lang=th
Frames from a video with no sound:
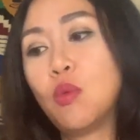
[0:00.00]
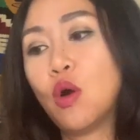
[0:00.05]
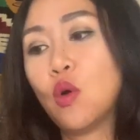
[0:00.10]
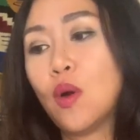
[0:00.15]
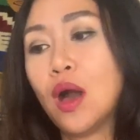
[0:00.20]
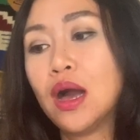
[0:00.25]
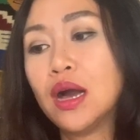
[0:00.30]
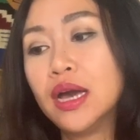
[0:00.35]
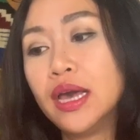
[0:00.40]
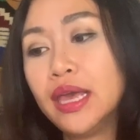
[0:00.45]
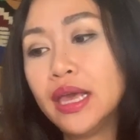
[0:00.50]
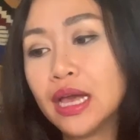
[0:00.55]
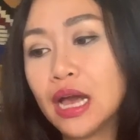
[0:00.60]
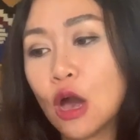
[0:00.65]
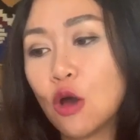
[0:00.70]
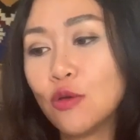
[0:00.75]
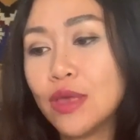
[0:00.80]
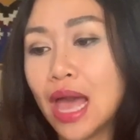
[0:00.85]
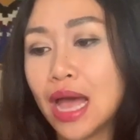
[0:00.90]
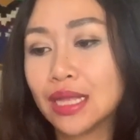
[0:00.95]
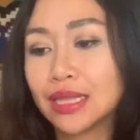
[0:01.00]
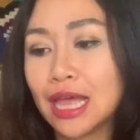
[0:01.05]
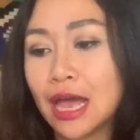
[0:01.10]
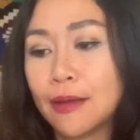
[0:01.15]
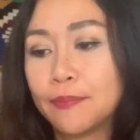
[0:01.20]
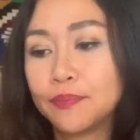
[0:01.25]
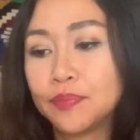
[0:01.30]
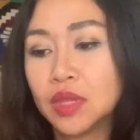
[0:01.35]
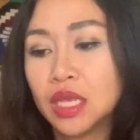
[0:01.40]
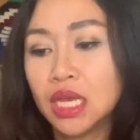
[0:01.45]
บอกว่าเฮ้ยเขาอยาก
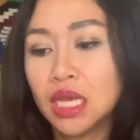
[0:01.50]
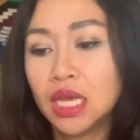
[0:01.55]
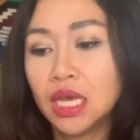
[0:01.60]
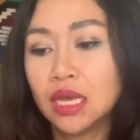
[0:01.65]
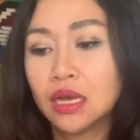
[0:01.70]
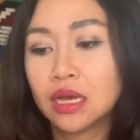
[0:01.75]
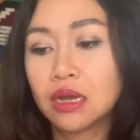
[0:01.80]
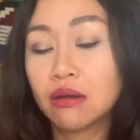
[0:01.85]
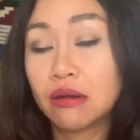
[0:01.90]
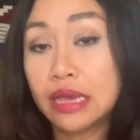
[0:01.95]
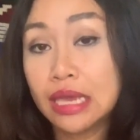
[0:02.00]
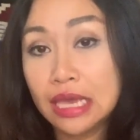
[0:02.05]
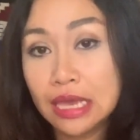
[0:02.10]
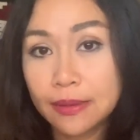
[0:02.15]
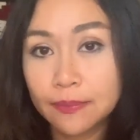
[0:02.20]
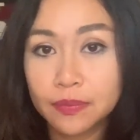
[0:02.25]
ทำครี